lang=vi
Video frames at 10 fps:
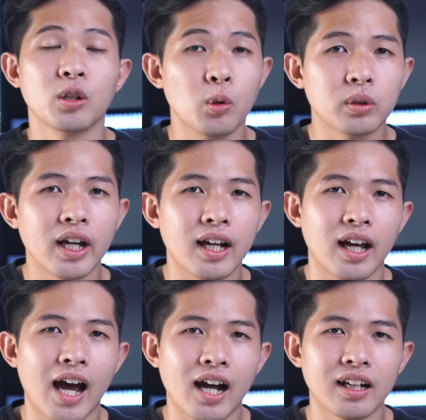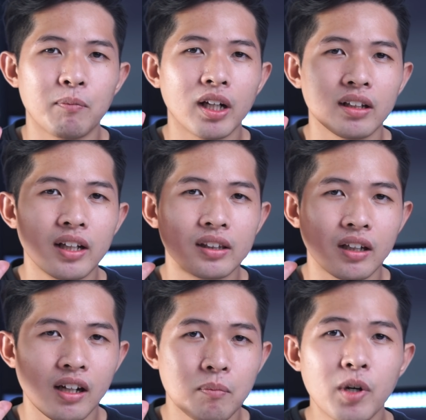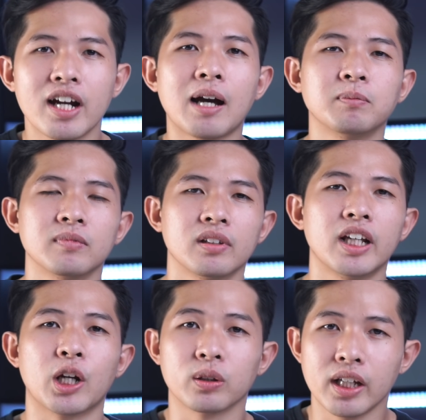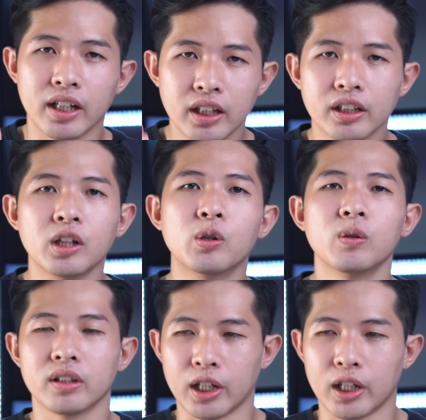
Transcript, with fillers: Cụ thể là hãng đã mất lên tới là 10 năm để có thể nghiên cứu,